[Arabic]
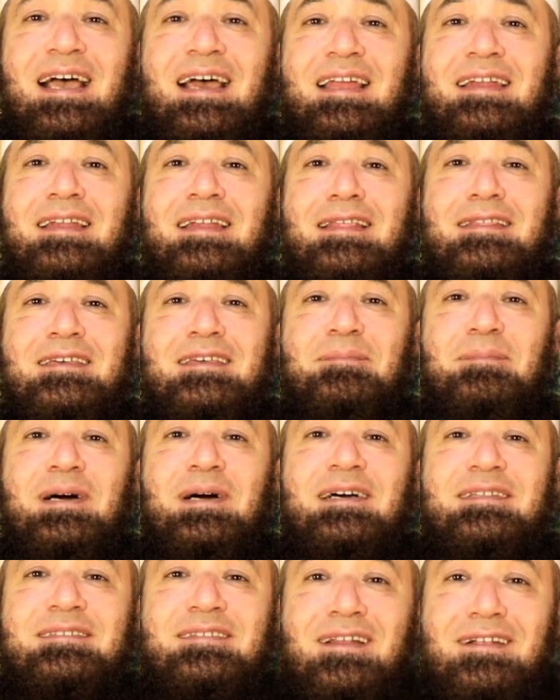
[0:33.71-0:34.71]
الذي
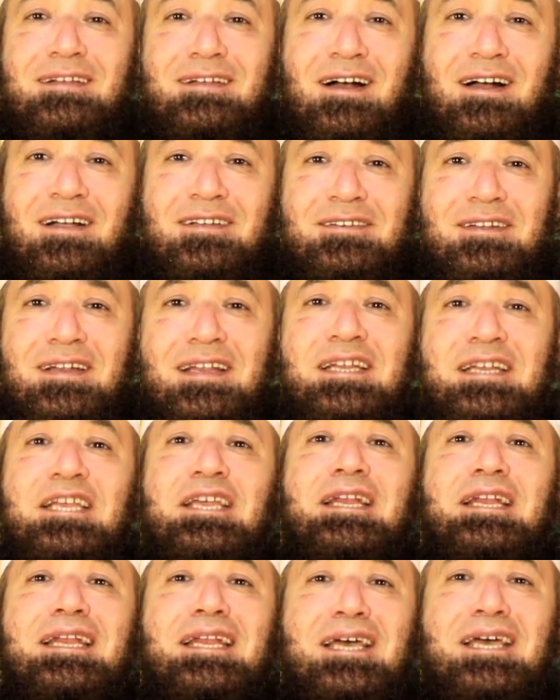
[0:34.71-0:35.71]
ما ترك خيرا
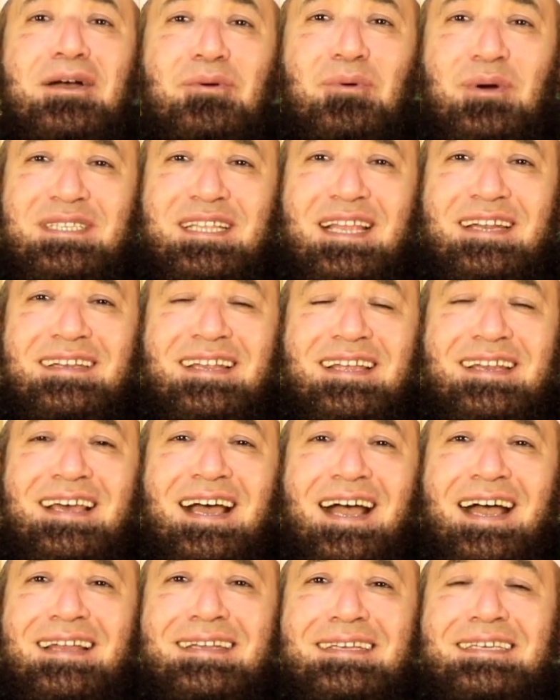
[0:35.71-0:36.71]
الا
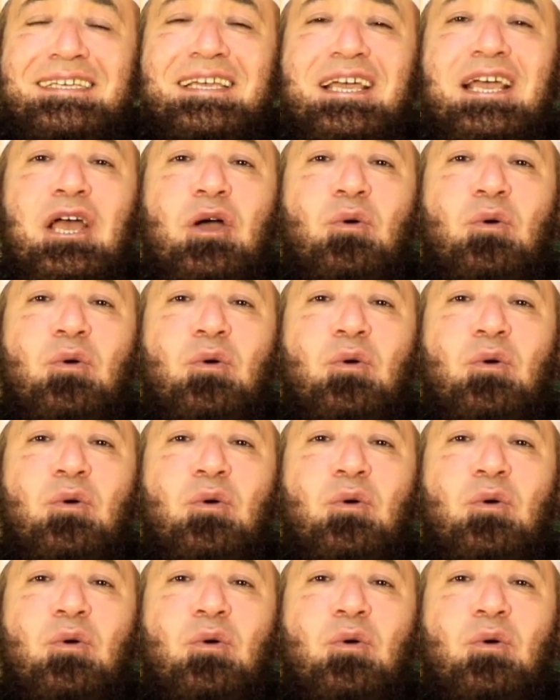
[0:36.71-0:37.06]
ودلنا عليه